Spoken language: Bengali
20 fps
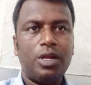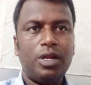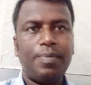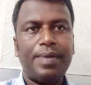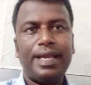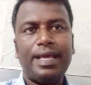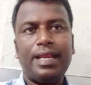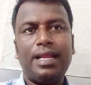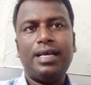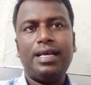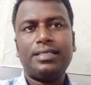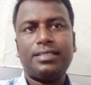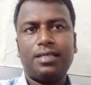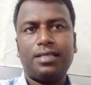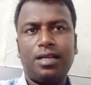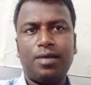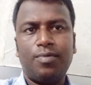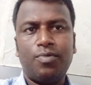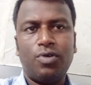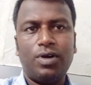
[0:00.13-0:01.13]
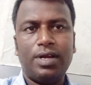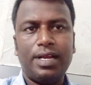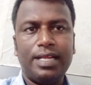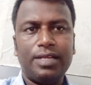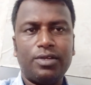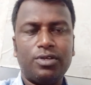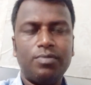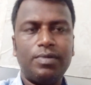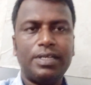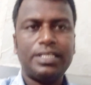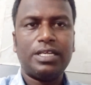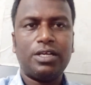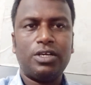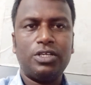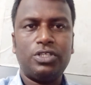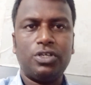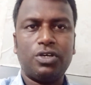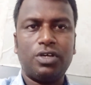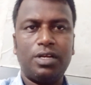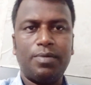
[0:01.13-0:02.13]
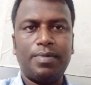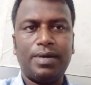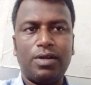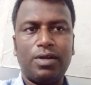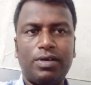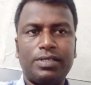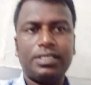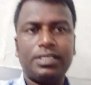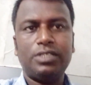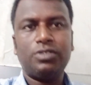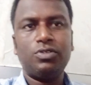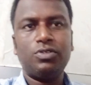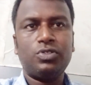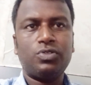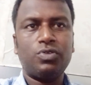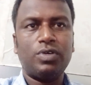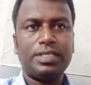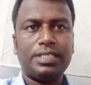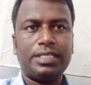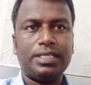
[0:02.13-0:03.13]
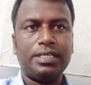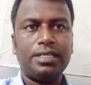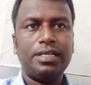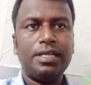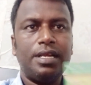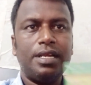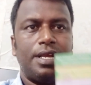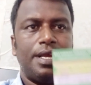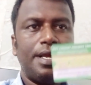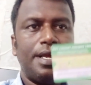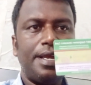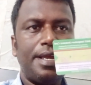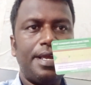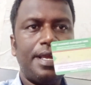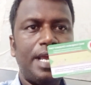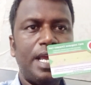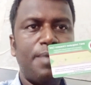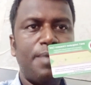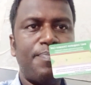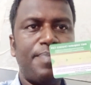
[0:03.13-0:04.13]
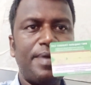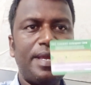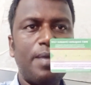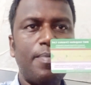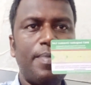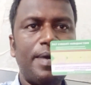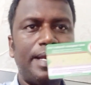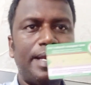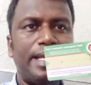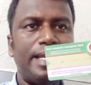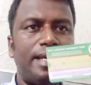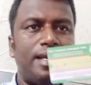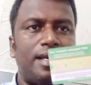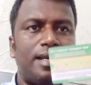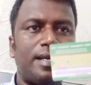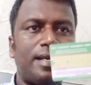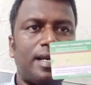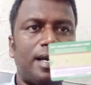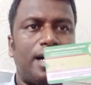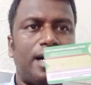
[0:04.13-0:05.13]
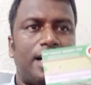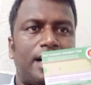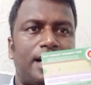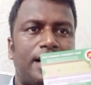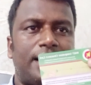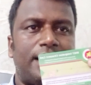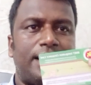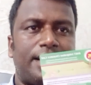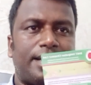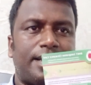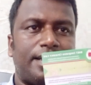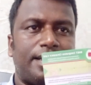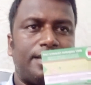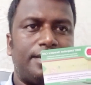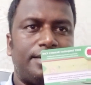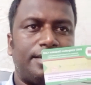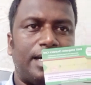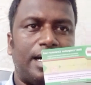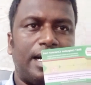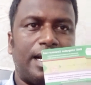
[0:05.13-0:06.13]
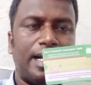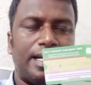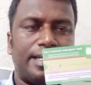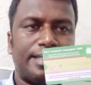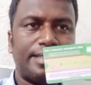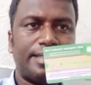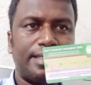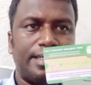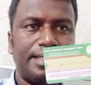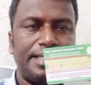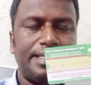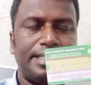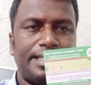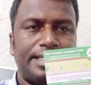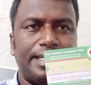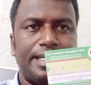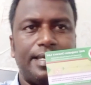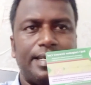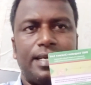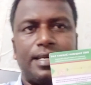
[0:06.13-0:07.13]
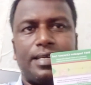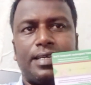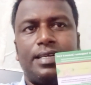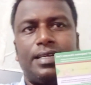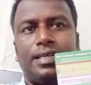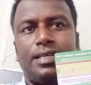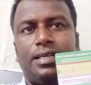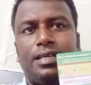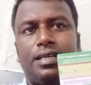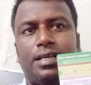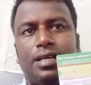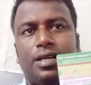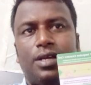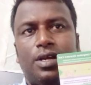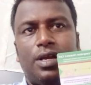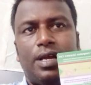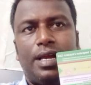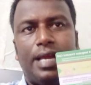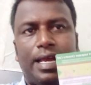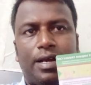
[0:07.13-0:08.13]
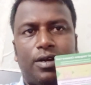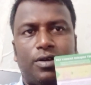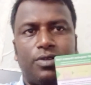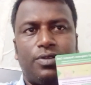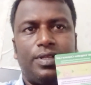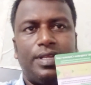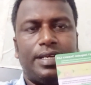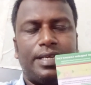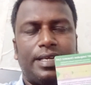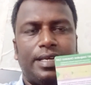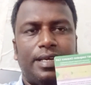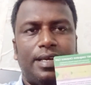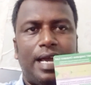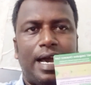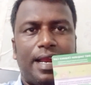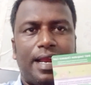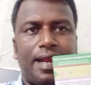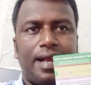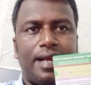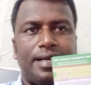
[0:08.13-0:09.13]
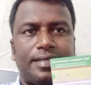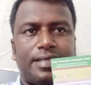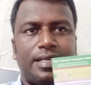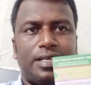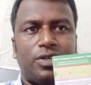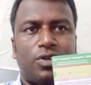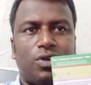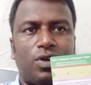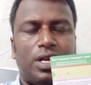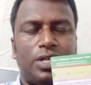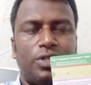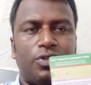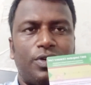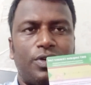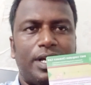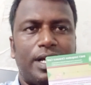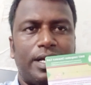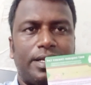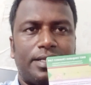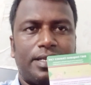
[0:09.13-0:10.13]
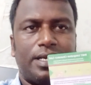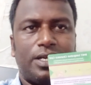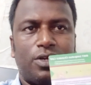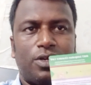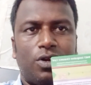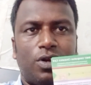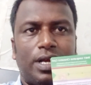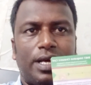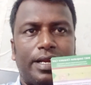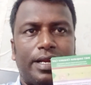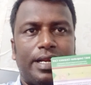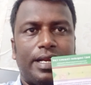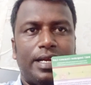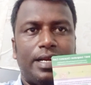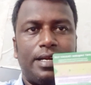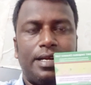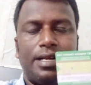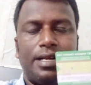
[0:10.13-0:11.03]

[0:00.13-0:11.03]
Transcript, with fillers: ভাইয়েরা আসসালামু আলাইকুম আশা করি সকলে ভালো আছেন সুস্থ আছেন এই বিএমইটি কার্ড যার আছে সে নাকি এখন থেকে আড়াই হাজার ডলার দুই হাজার ডলারের